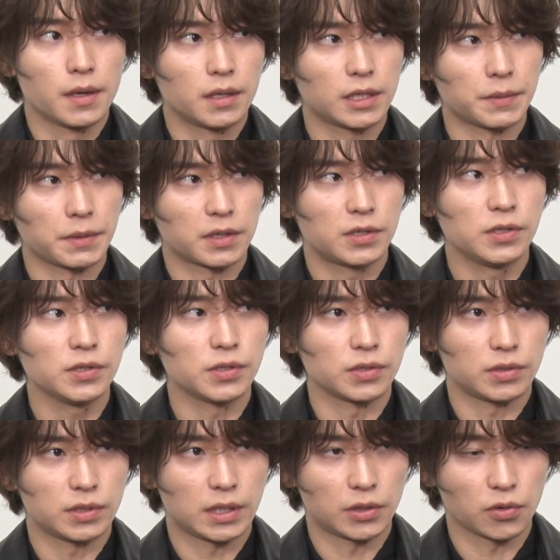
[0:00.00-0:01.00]
例えばクールっ
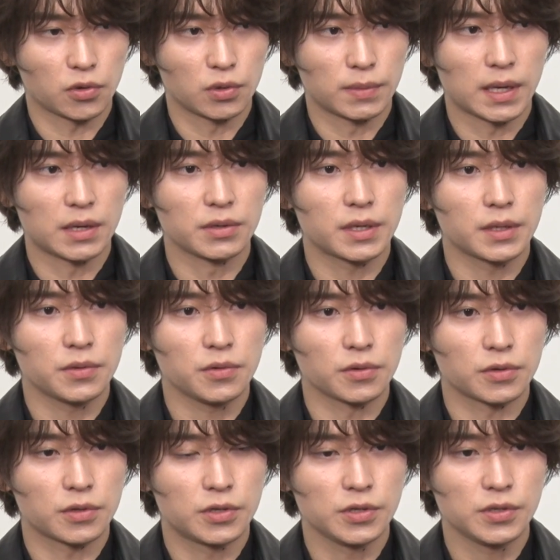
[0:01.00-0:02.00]
てところもあるけ
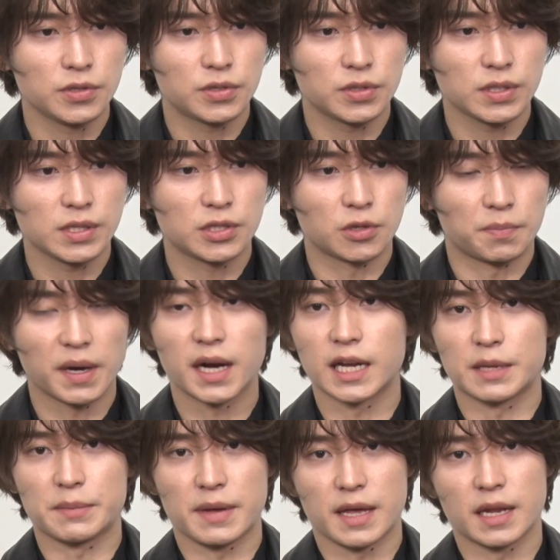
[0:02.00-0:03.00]
どクールすぎるとバカ
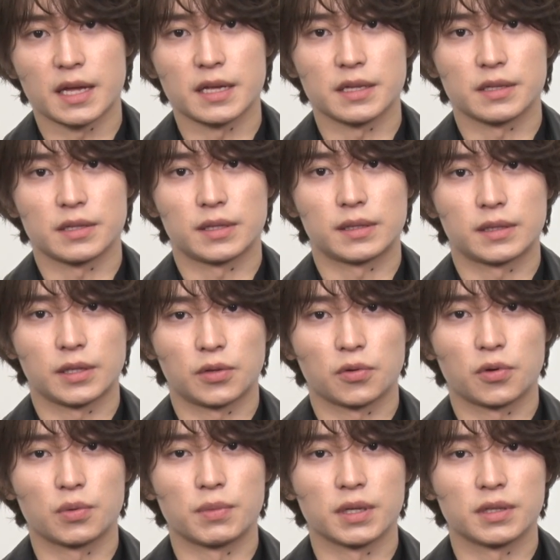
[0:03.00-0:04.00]
に見えないってと
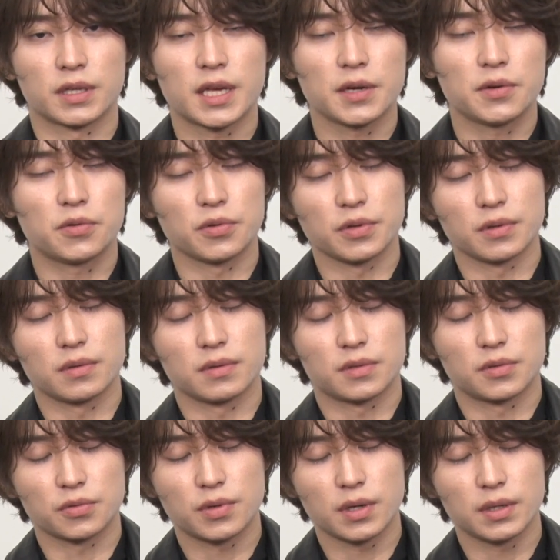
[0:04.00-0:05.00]
ころもあって結構
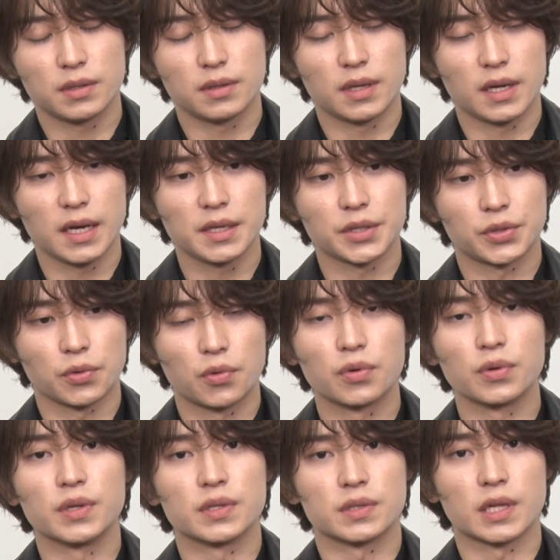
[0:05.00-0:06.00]
そこは悩んだとこ
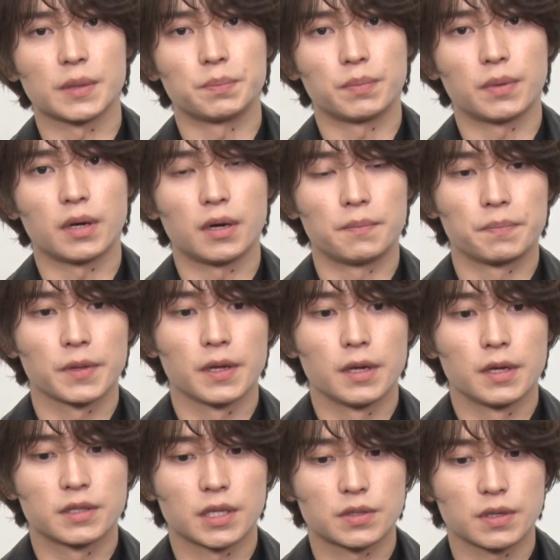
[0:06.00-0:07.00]
ろですねやっぱ
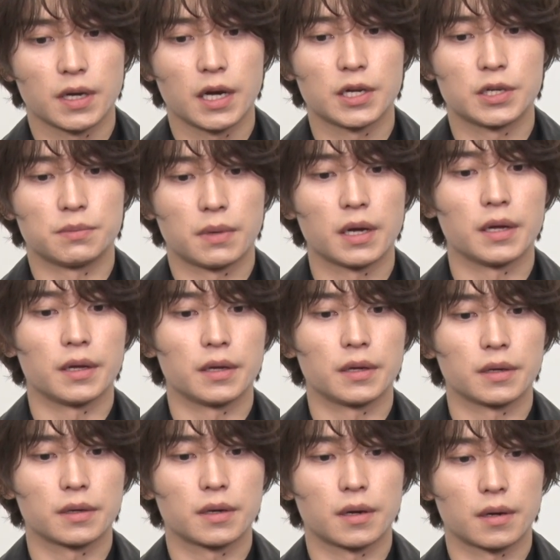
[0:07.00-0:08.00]
撮影入る前
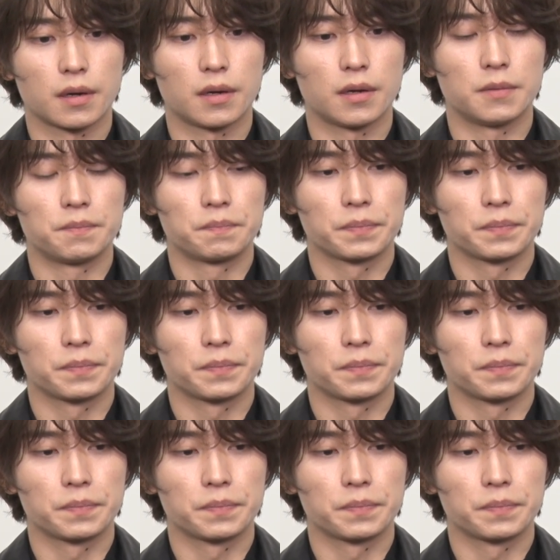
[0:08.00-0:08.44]
から